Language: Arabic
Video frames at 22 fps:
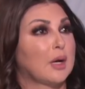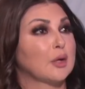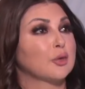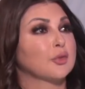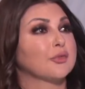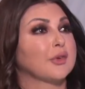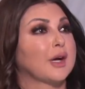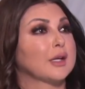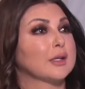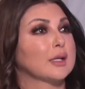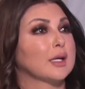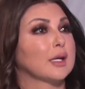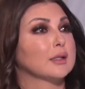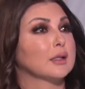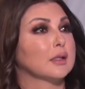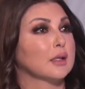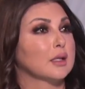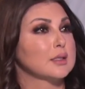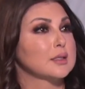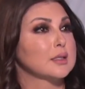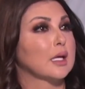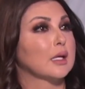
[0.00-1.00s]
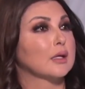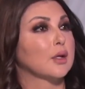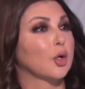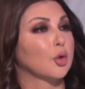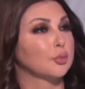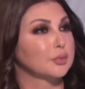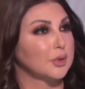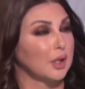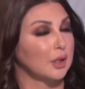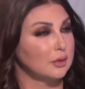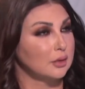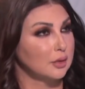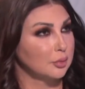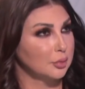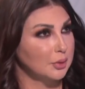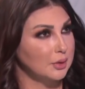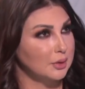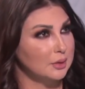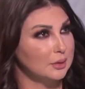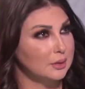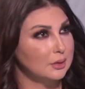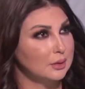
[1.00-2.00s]
معروف عن اهل الاحساء انهم
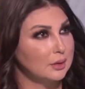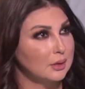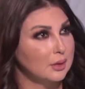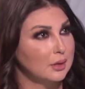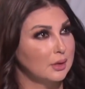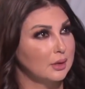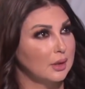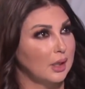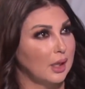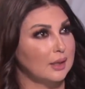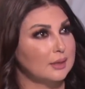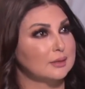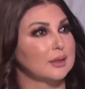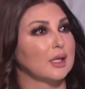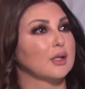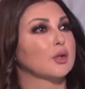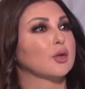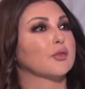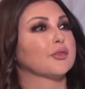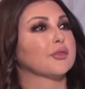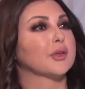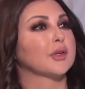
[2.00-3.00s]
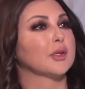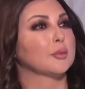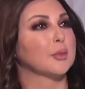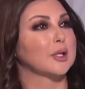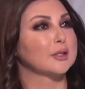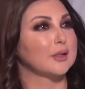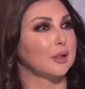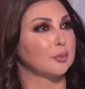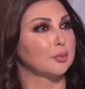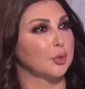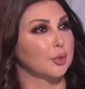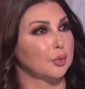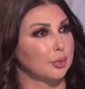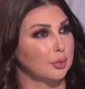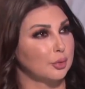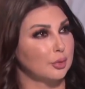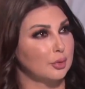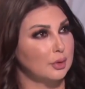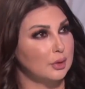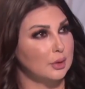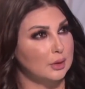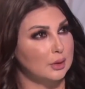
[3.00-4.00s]
طيبين حتى انه في مثل
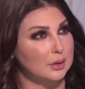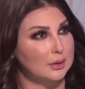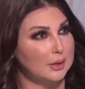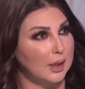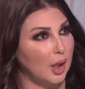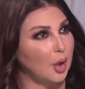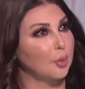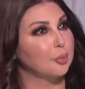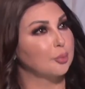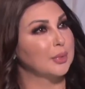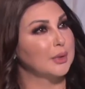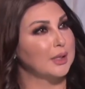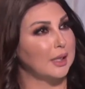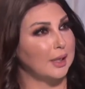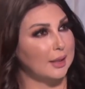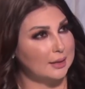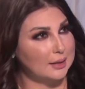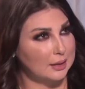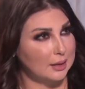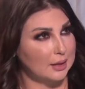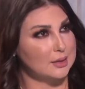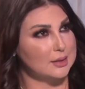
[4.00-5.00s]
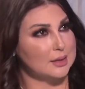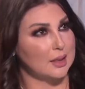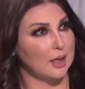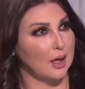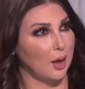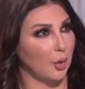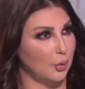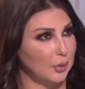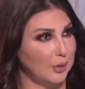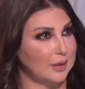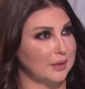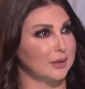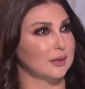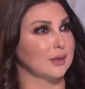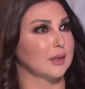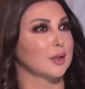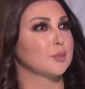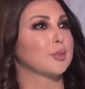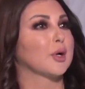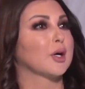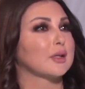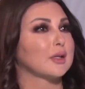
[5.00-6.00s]
بيقول يحب لاهل الحساء او يعني
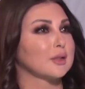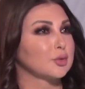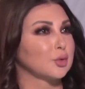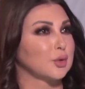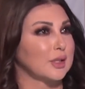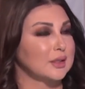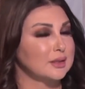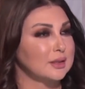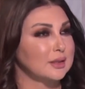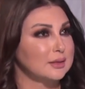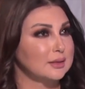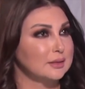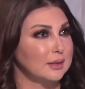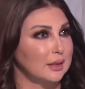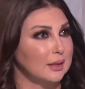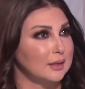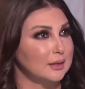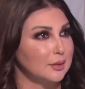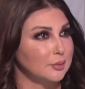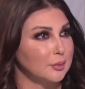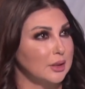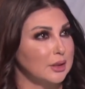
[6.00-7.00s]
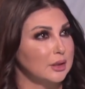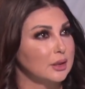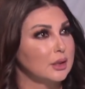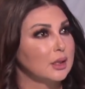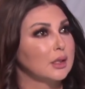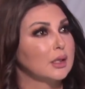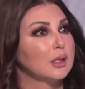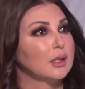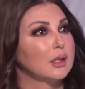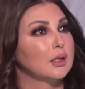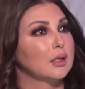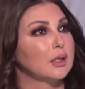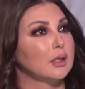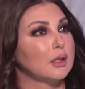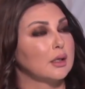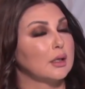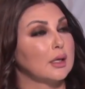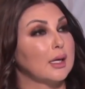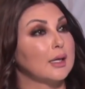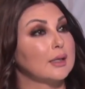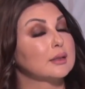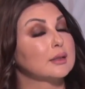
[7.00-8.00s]
عباره نعم. تردد دائما
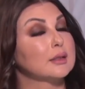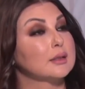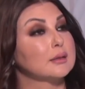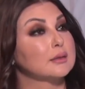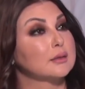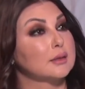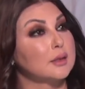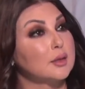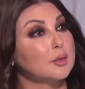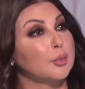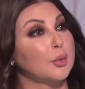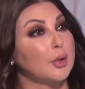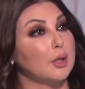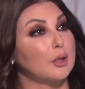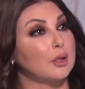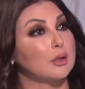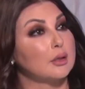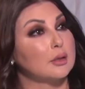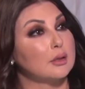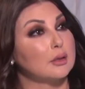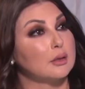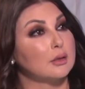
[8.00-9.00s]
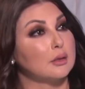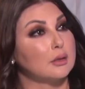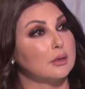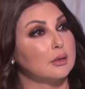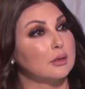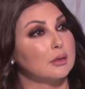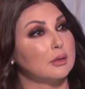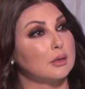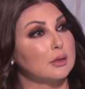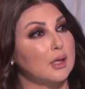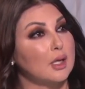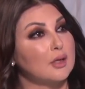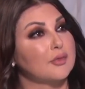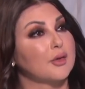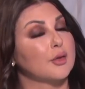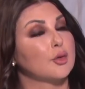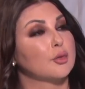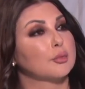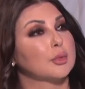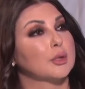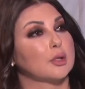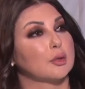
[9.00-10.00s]
آه هذه الطيبه آه، كيف
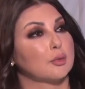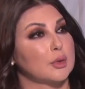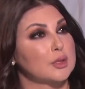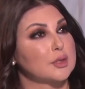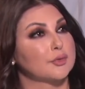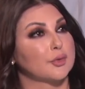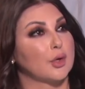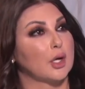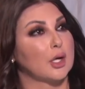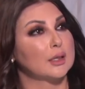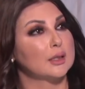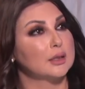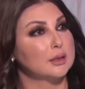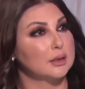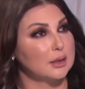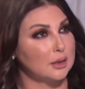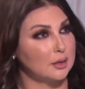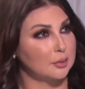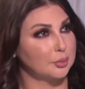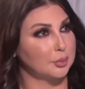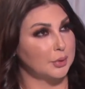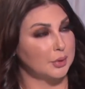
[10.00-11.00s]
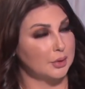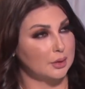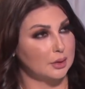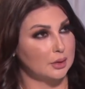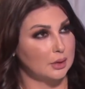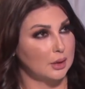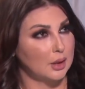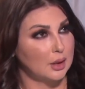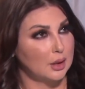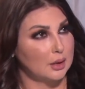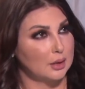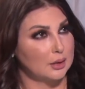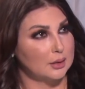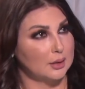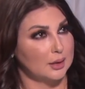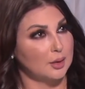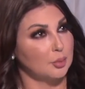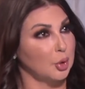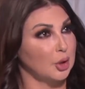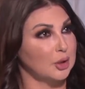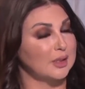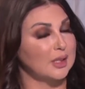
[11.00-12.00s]
يمكن وصفها؟ هل هي
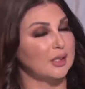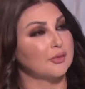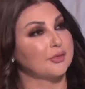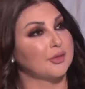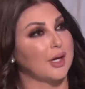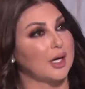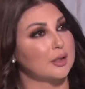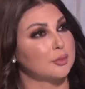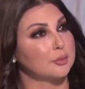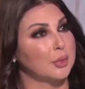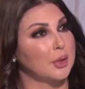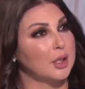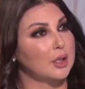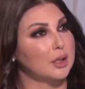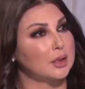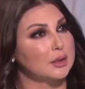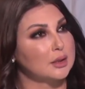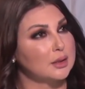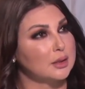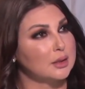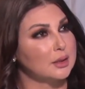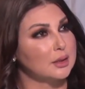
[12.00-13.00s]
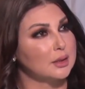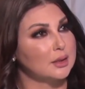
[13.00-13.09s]
يعني مختلفة عن باقي